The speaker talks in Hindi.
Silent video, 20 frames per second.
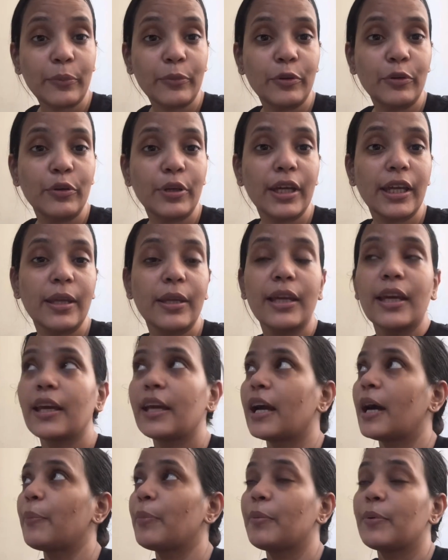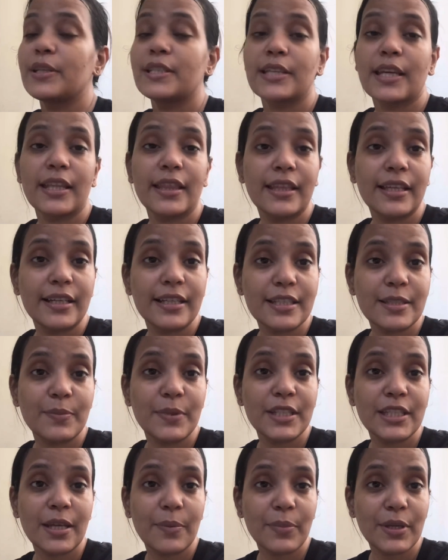हो गई है यहाँ पे बज के दस
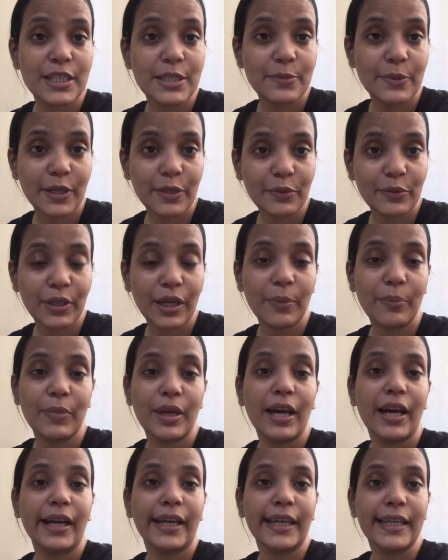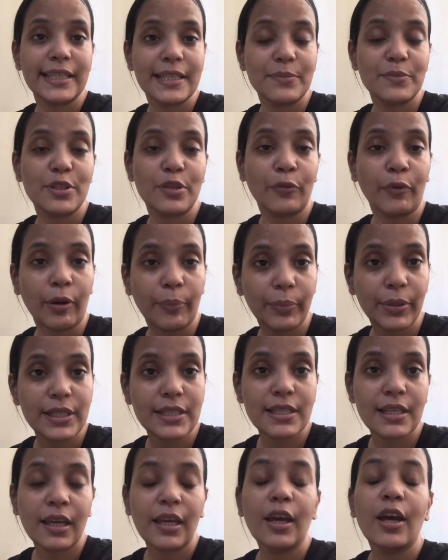बज के बीस मिनट हो गए मैं आती हूँ जिम से
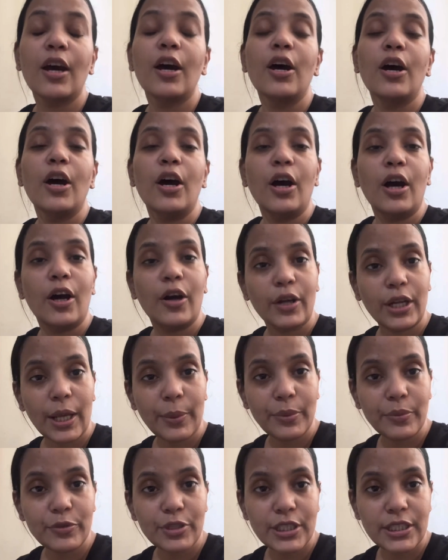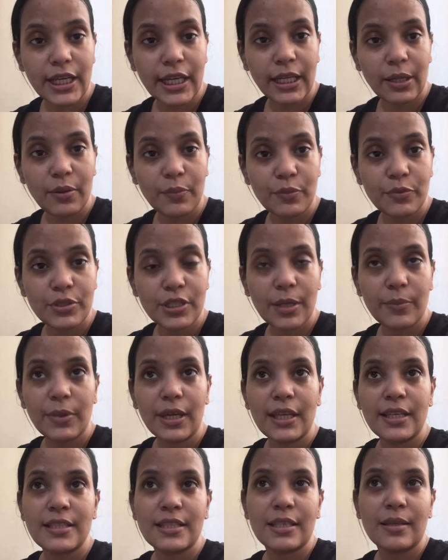वापस और अभी मुझे जाना है पूजा
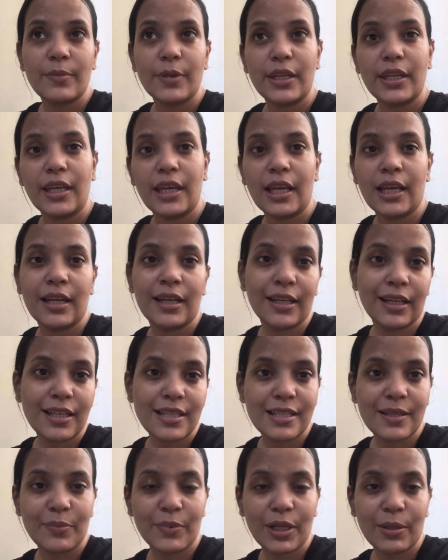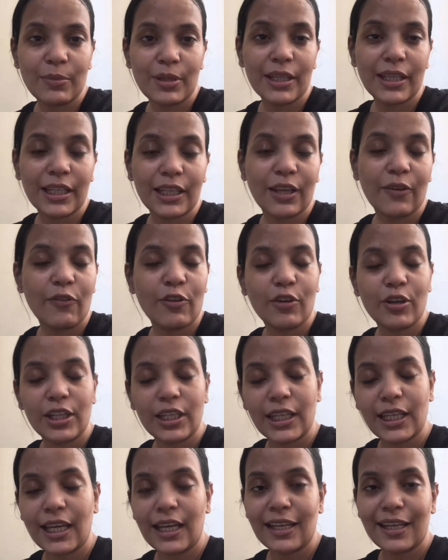में इसलिए मैंने एक घंटे से ट्रेडमिल करके वॉक
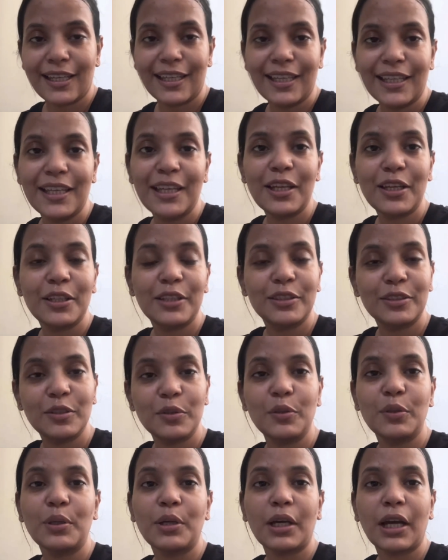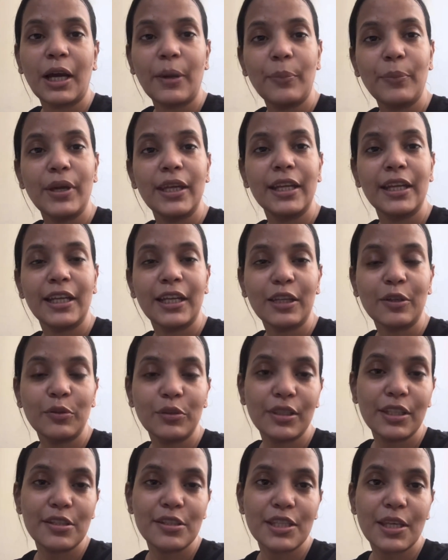करके आ गई तो अब मैं रेडी
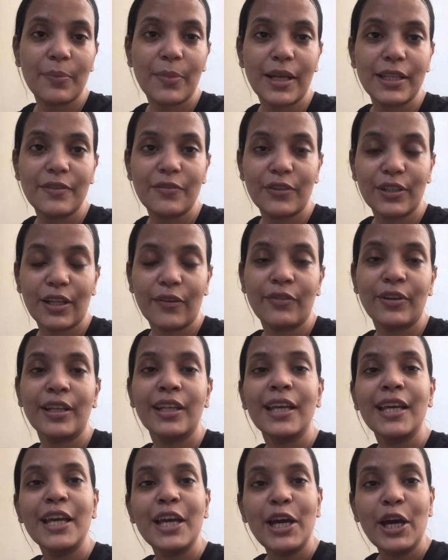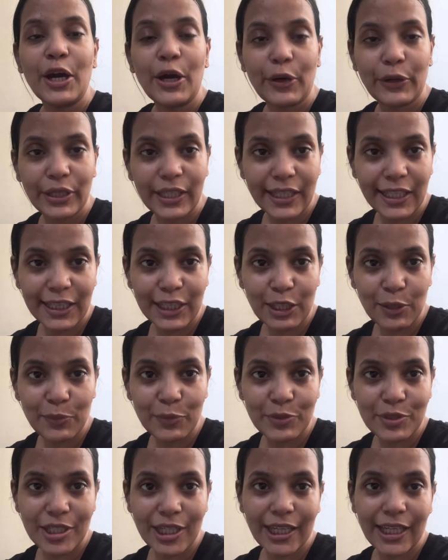होती हूँ उसके बाद फटाफट और निकलती हूँ
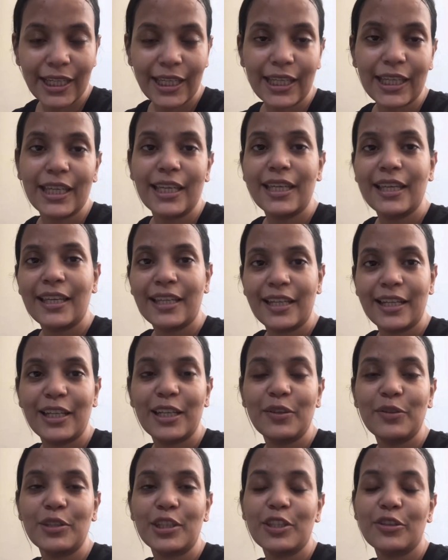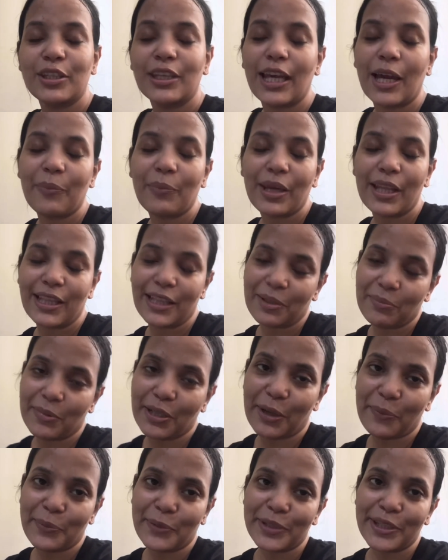पूजा के लिए रेडी होती हूँ क्या पहनती मैं
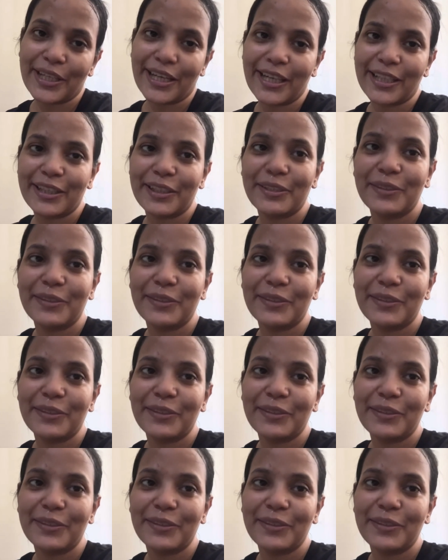आपको दिखाती